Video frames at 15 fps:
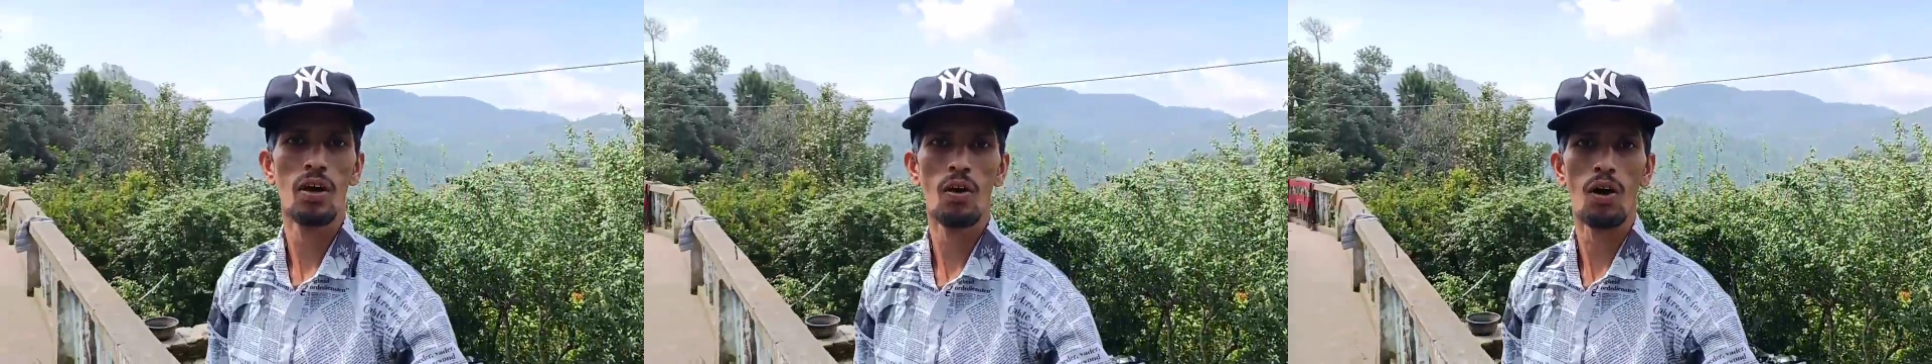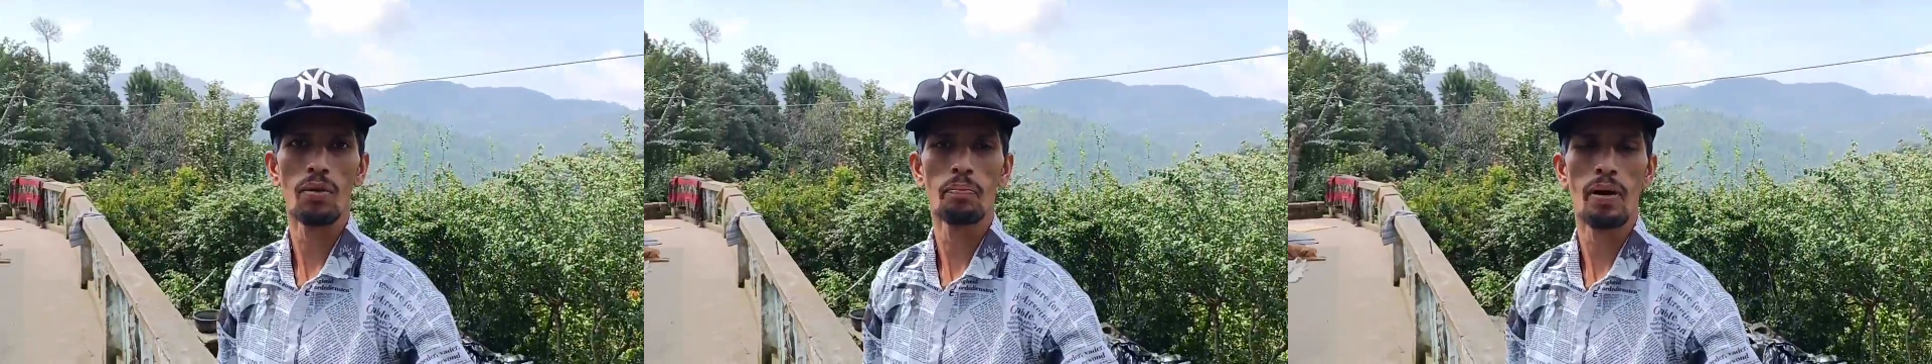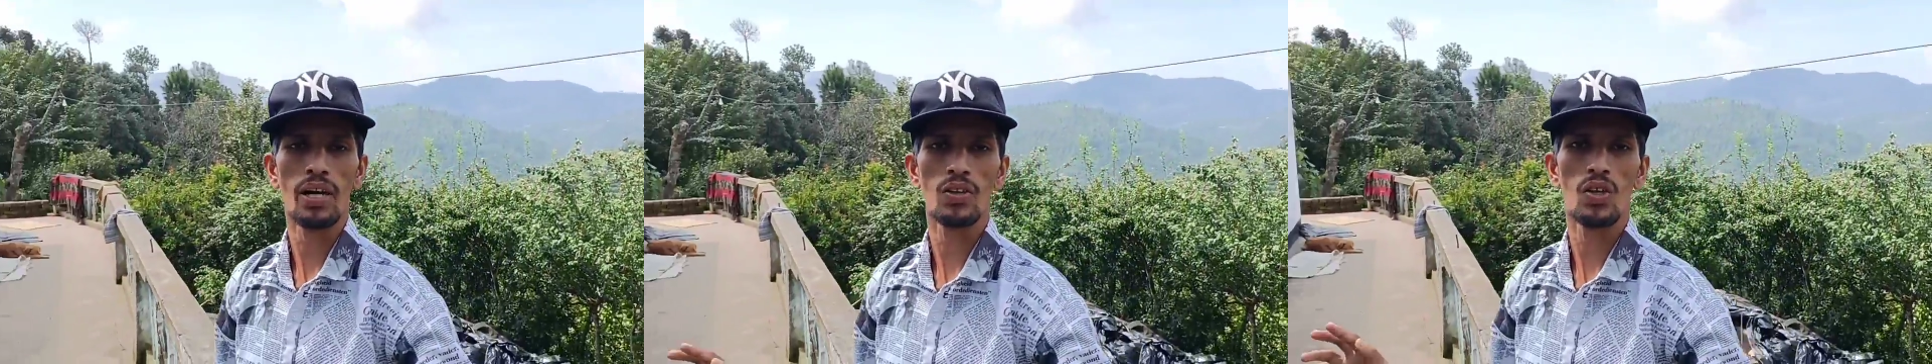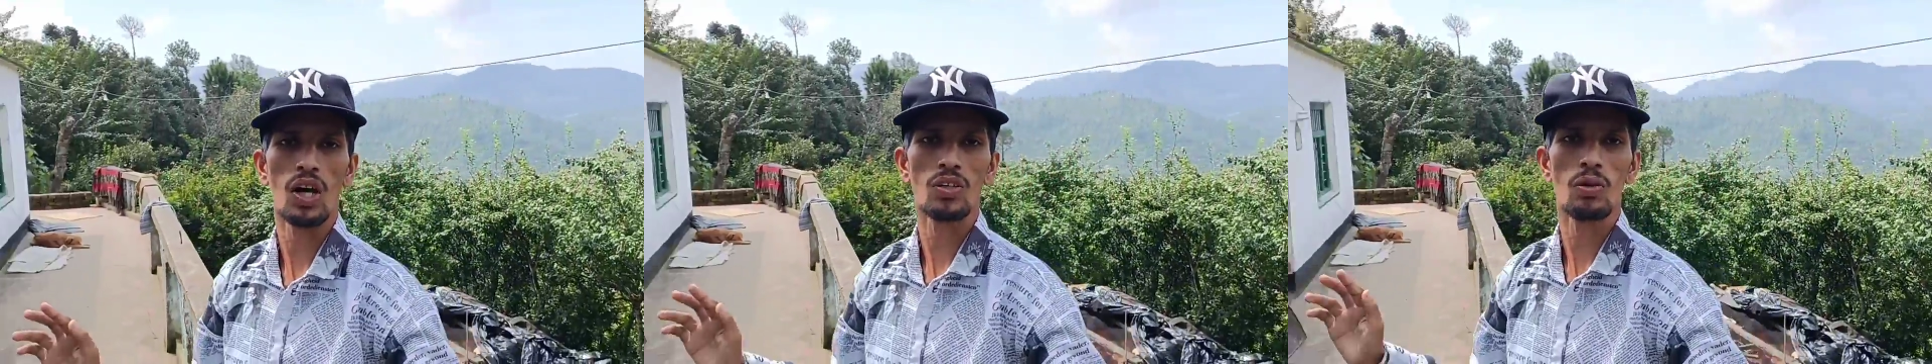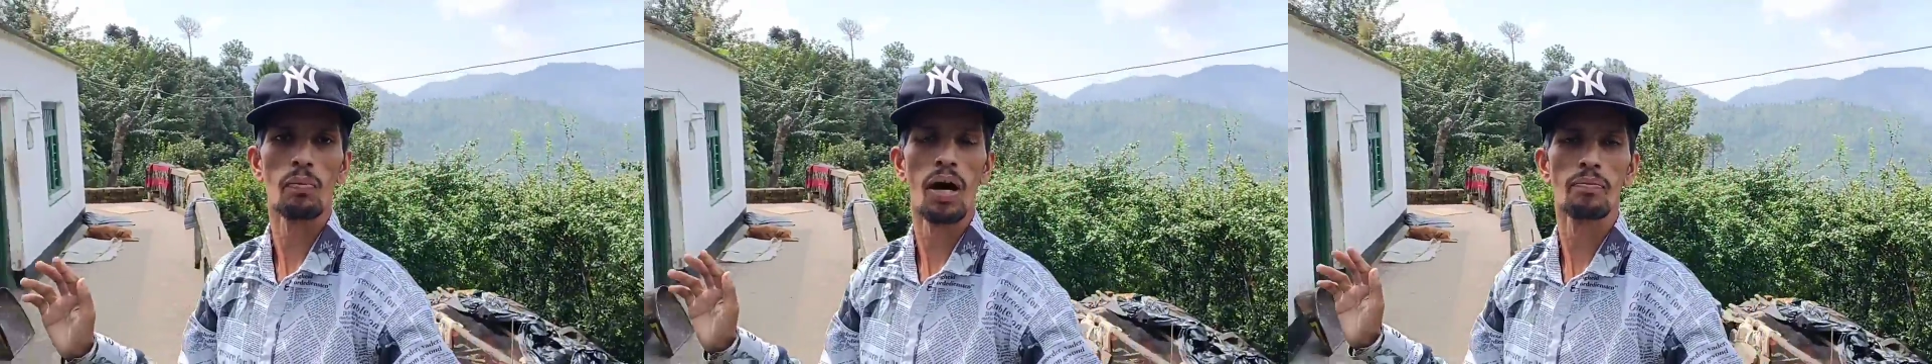और
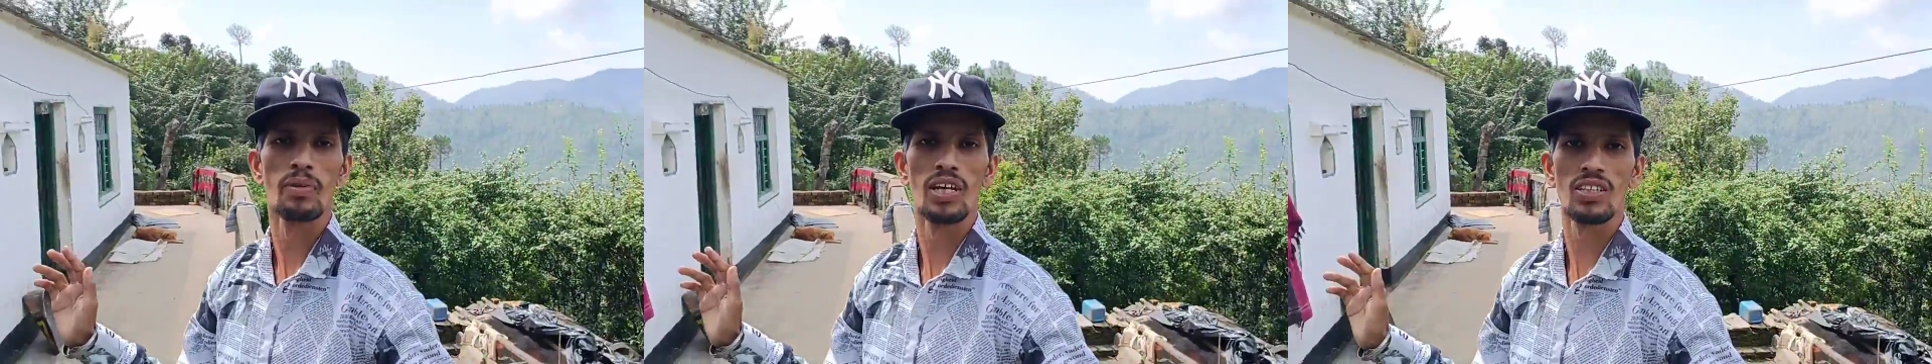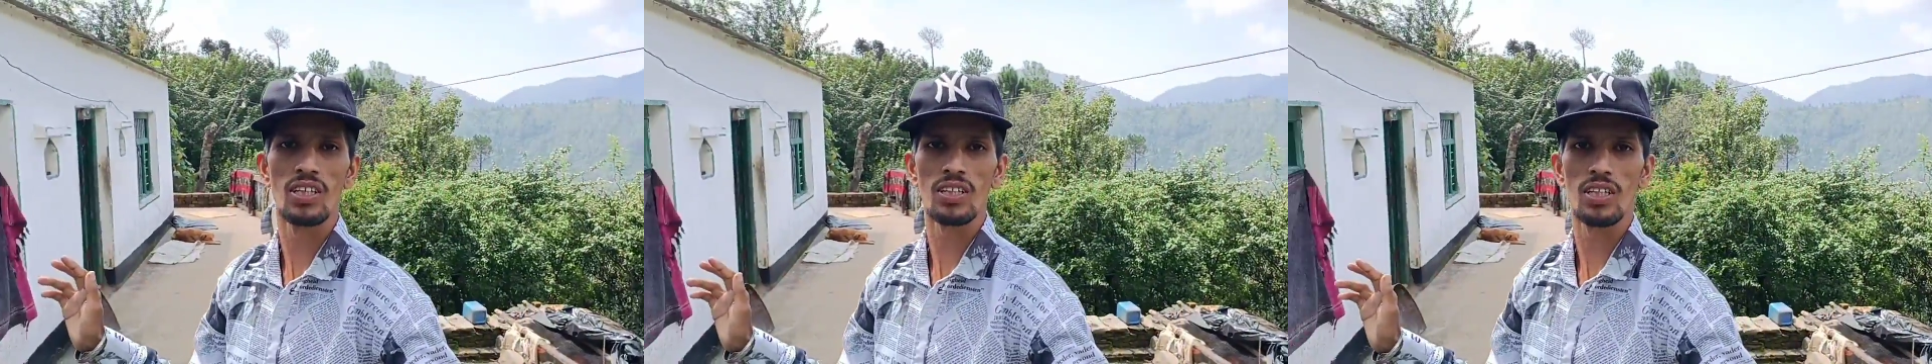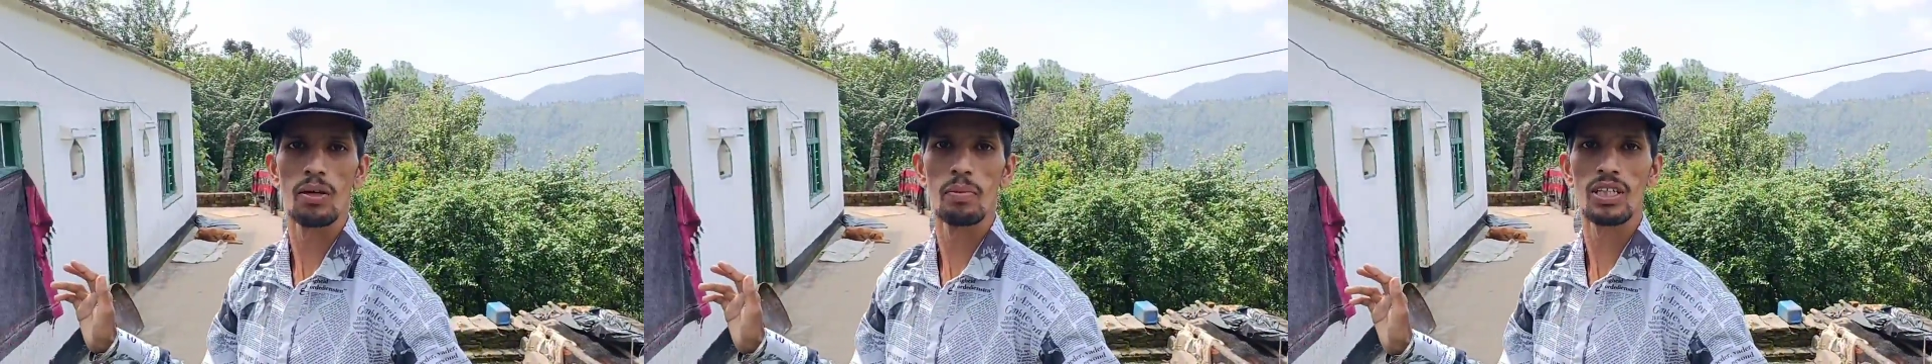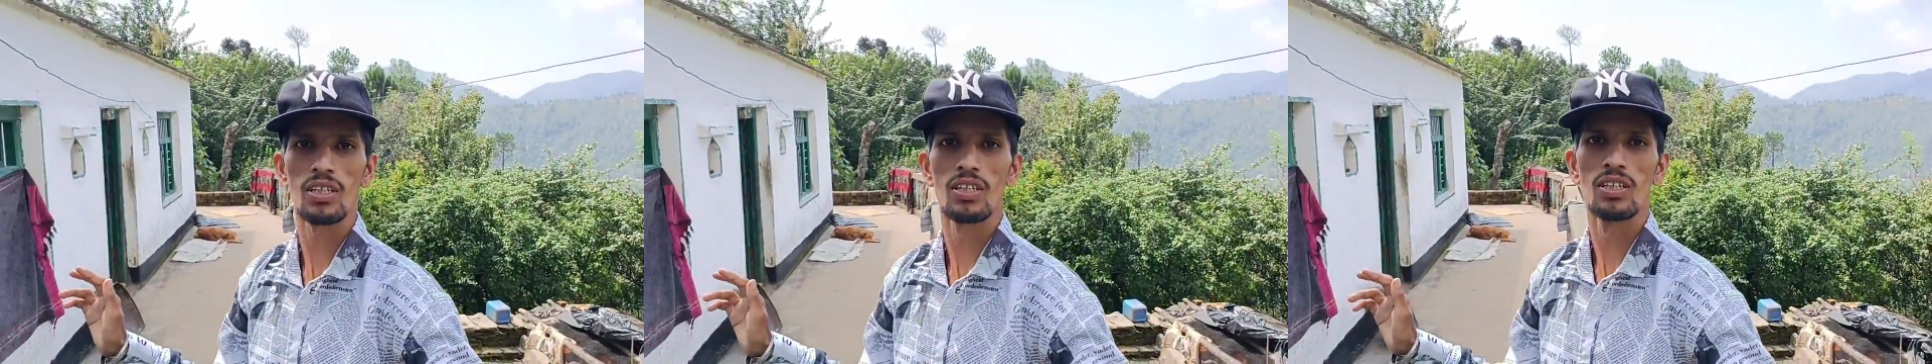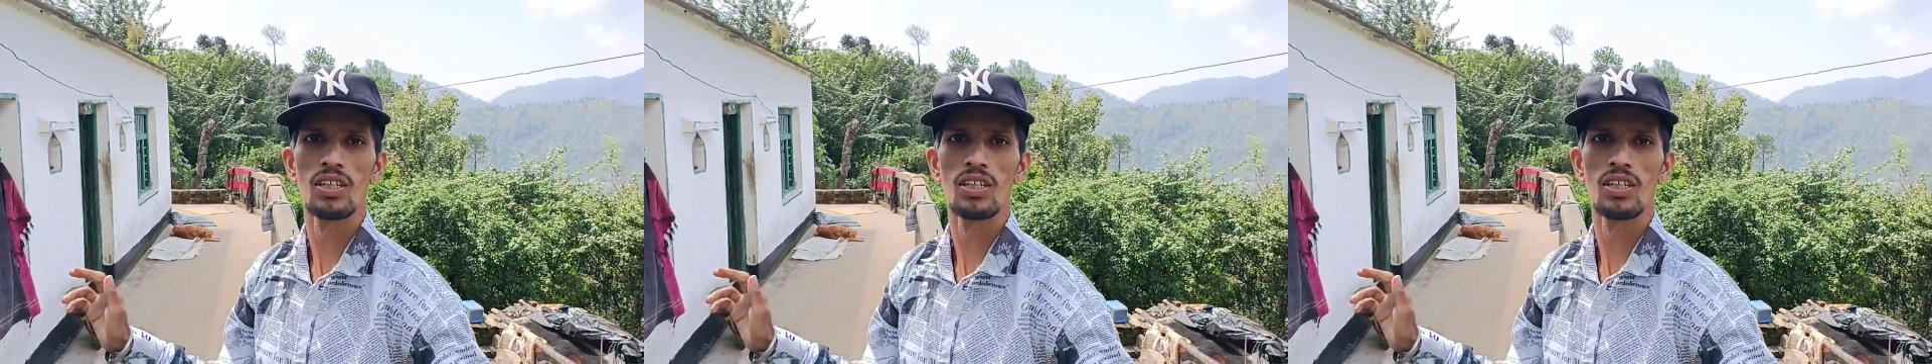बैकग्राउंड में आप देख सकते हैं मेरे